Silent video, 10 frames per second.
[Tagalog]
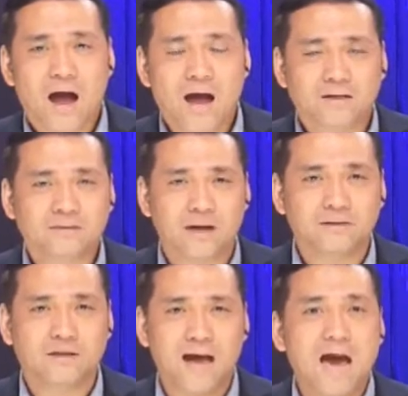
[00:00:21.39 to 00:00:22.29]
Ang
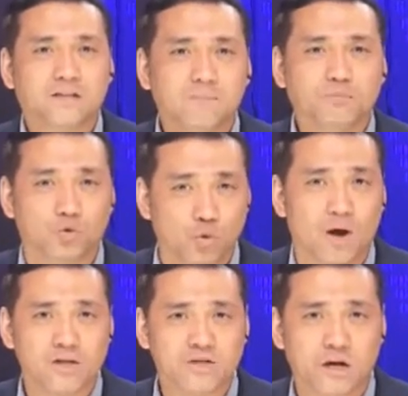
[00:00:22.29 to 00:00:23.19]
trending item
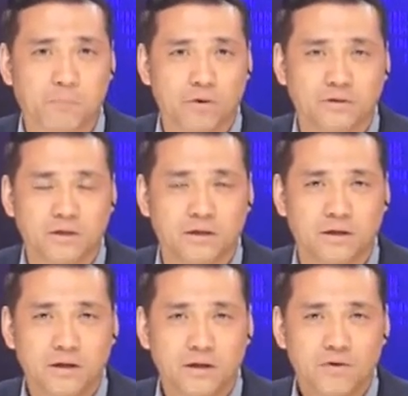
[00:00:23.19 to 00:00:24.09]
tutukan sa report
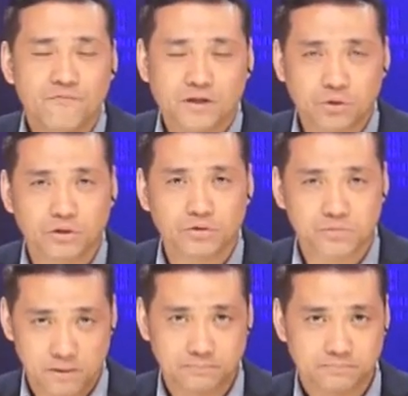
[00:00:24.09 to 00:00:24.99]
ni Victor de
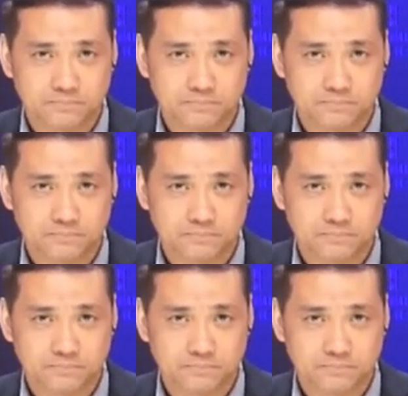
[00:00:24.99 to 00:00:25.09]
Guzman.